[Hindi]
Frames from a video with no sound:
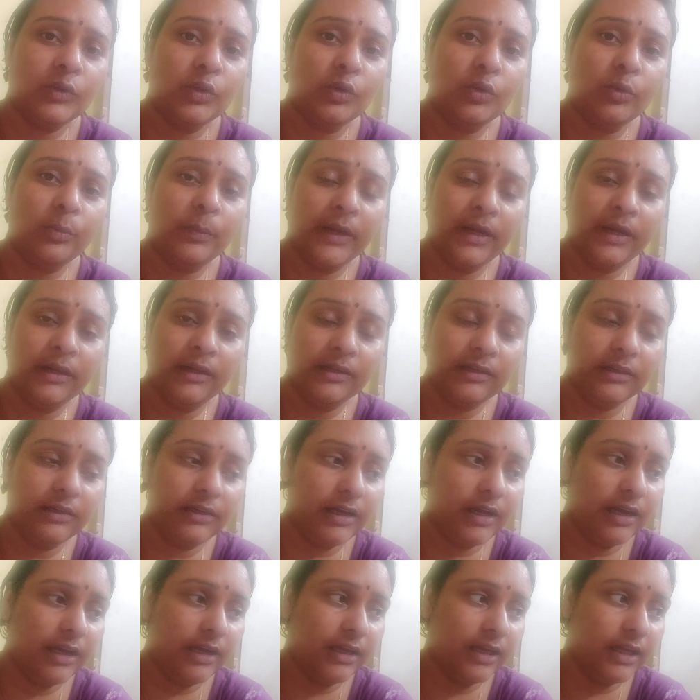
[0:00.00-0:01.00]
तो पेंटर
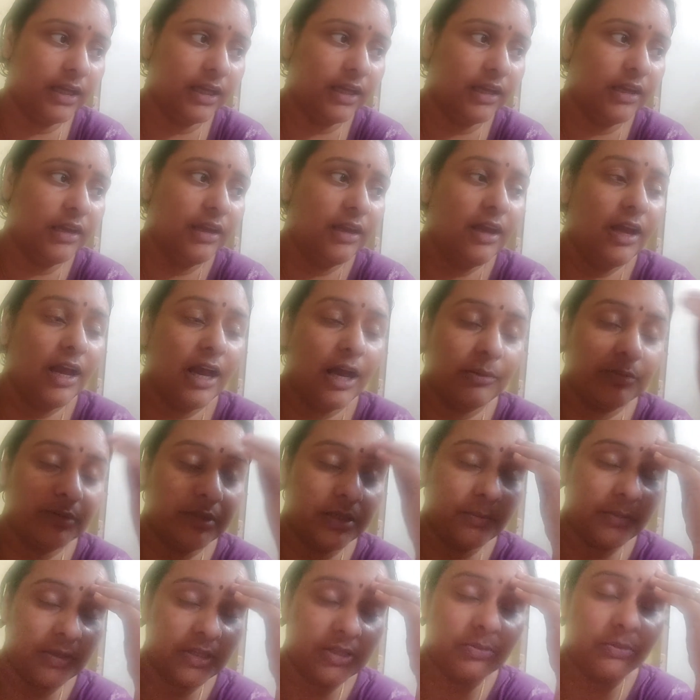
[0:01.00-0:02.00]
का है अब
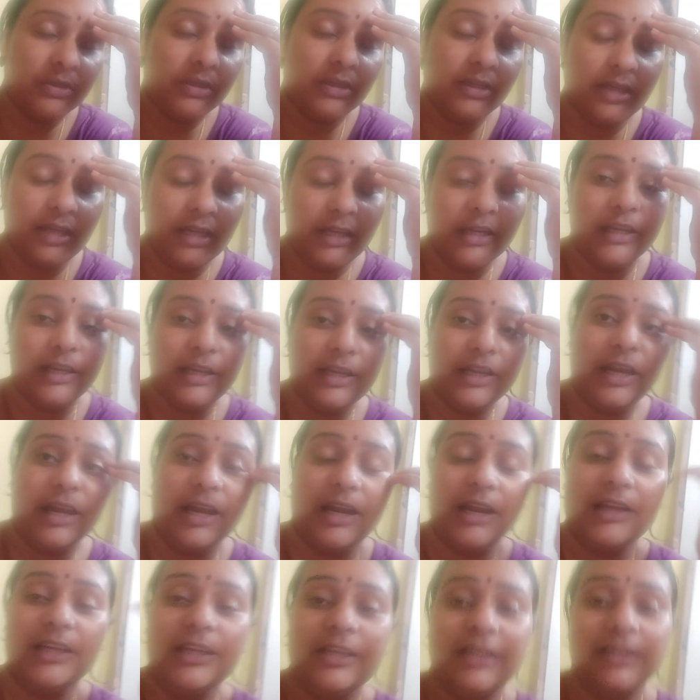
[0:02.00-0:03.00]
समझ में ये नहीं आ
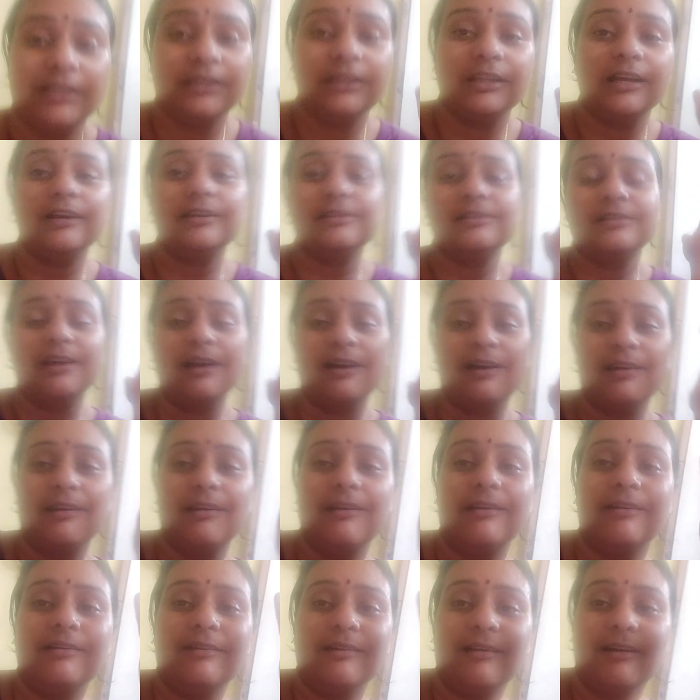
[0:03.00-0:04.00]
रहा कि इतना
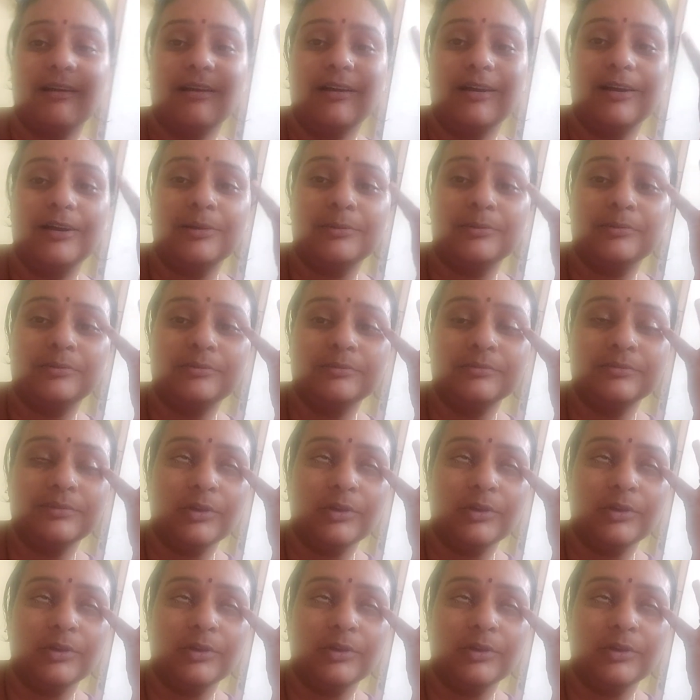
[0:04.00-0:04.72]
सारा काम